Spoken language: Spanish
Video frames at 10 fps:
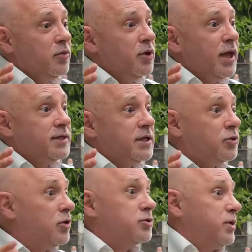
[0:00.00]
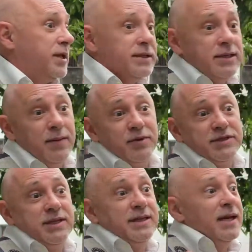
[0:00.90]
muy exitoso, y él decía,
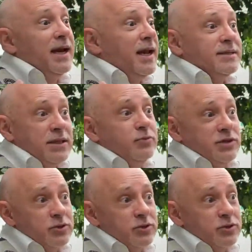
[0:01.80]
pues si tener éxito